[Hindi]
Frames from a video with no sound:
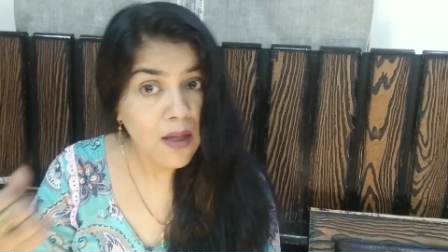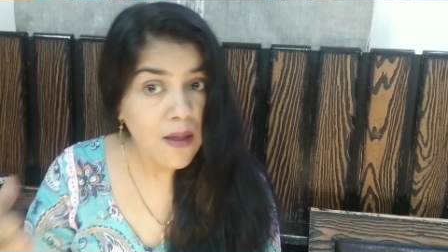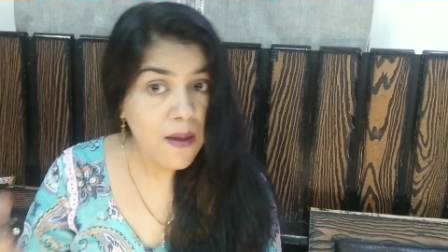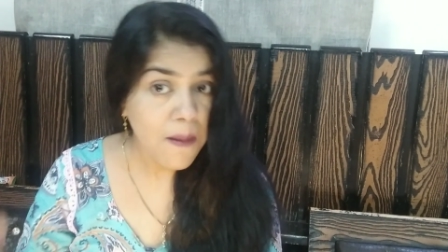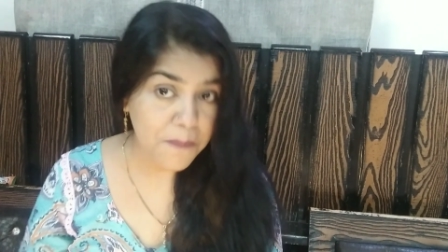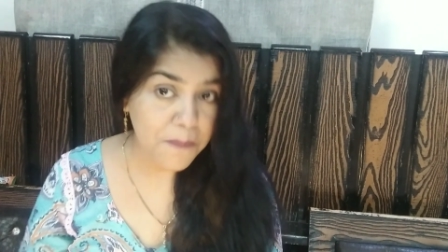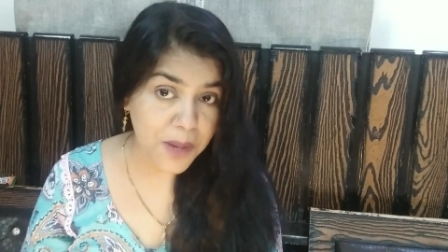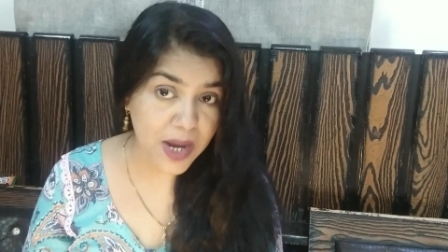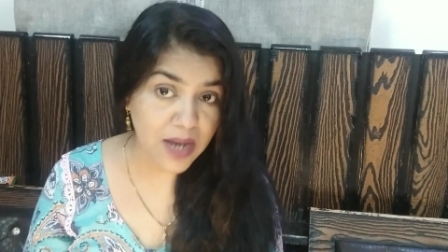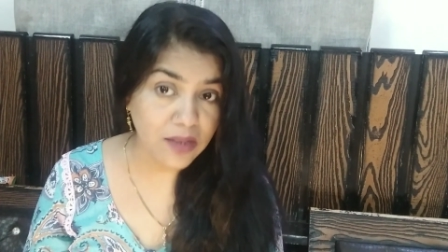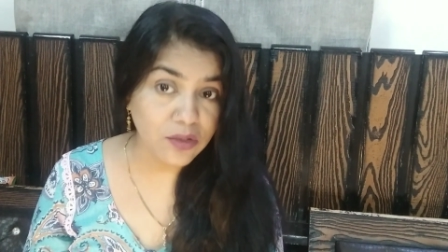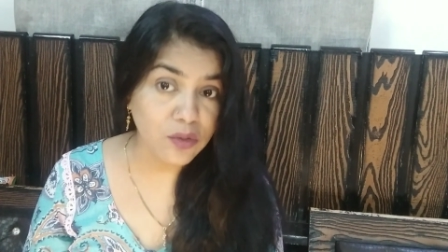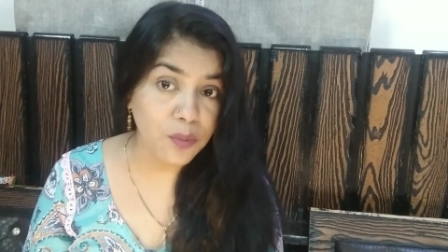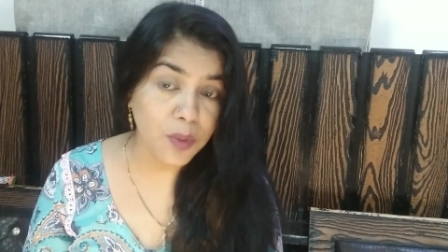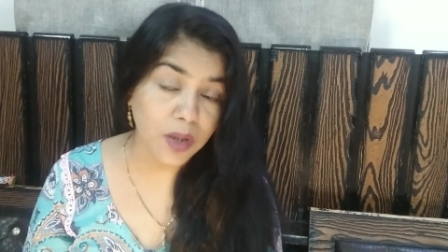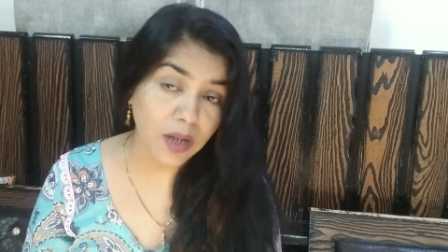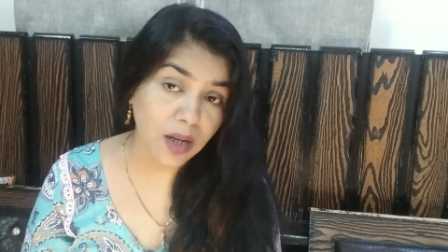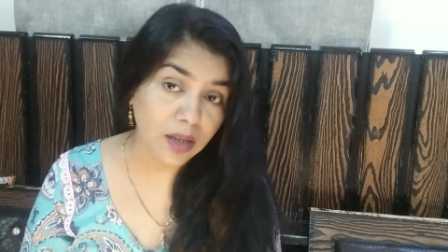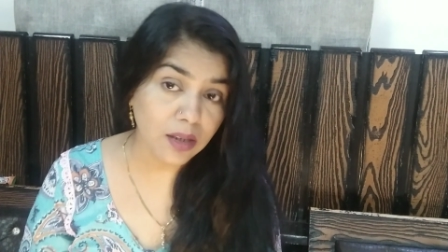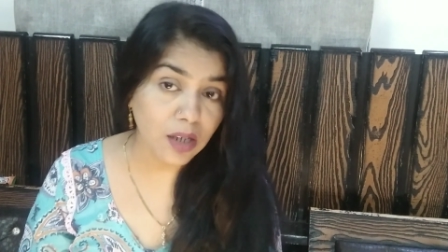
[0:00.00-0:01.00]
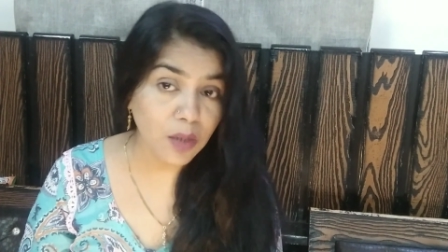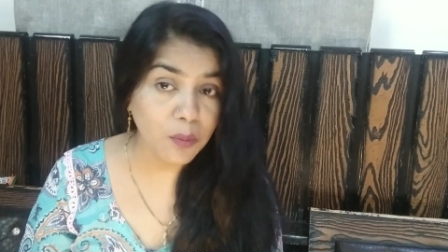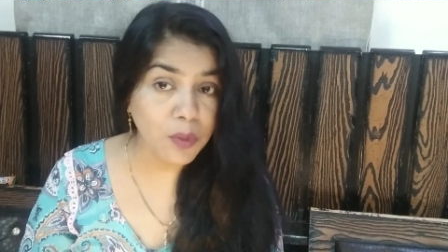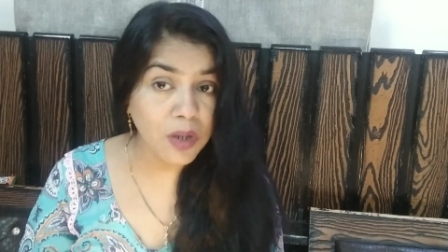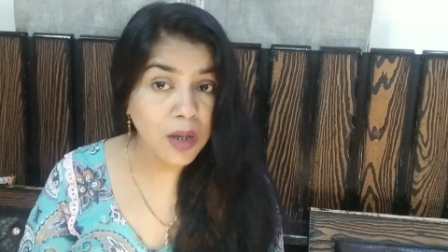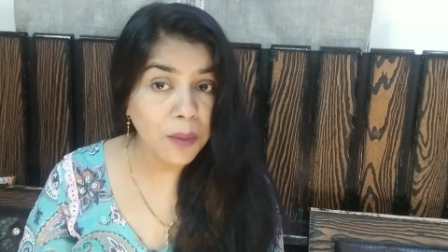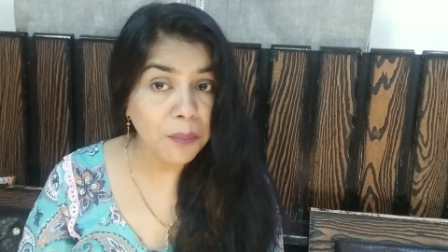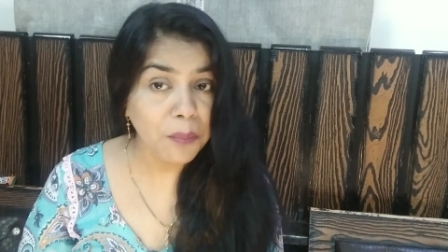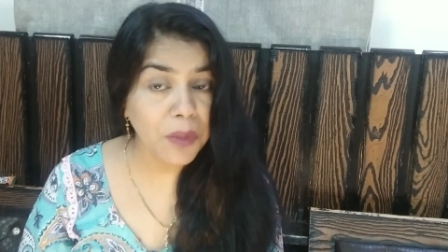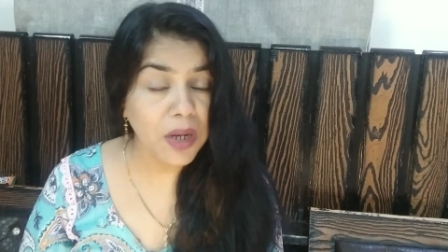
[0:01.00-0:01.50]
पेस्ट बनाकर भी
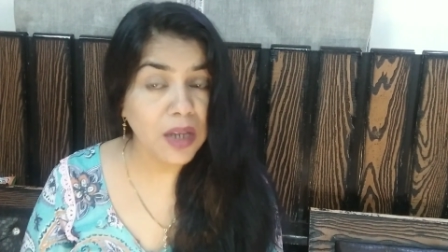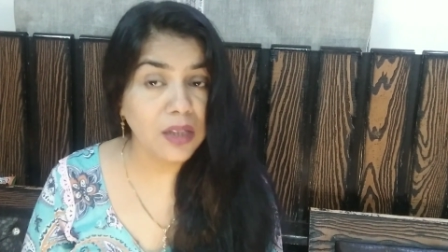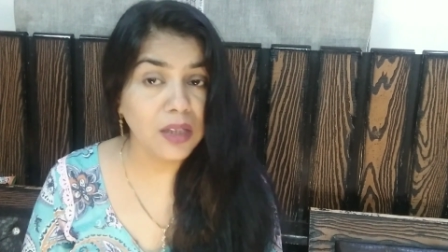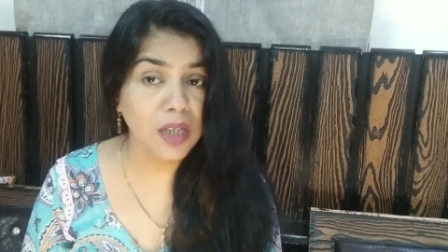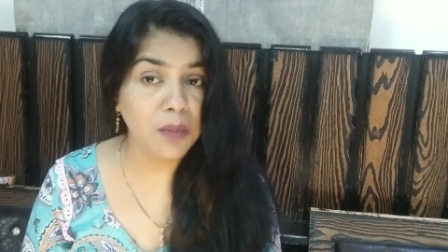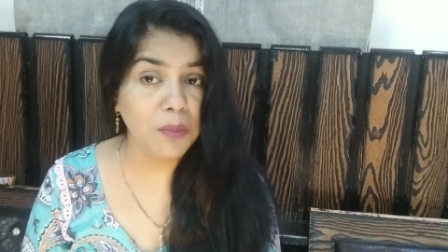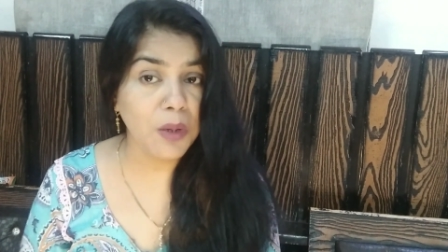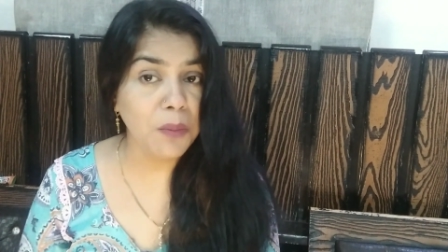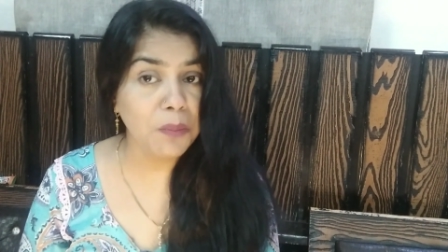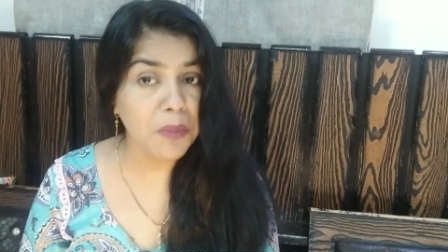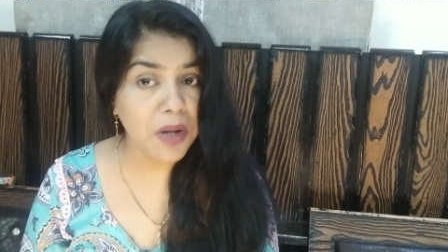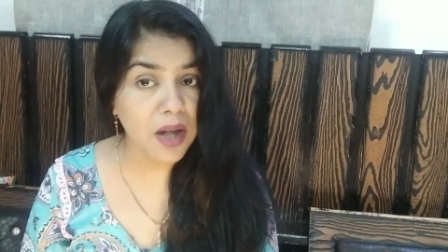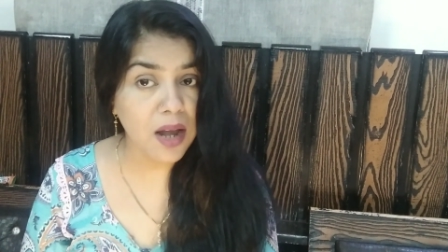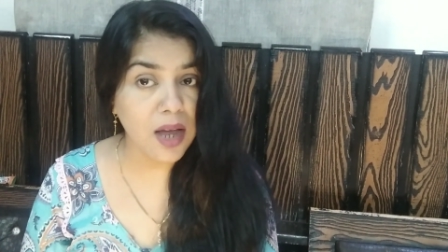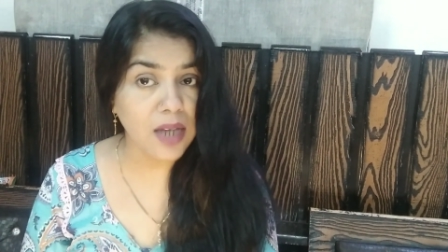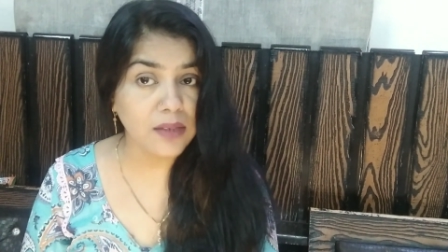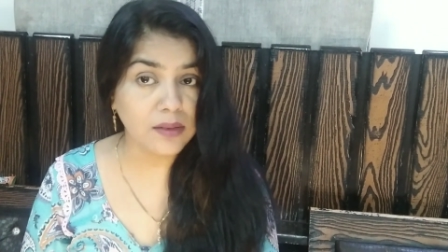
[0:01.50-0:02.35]
आप मेहंदी में मिला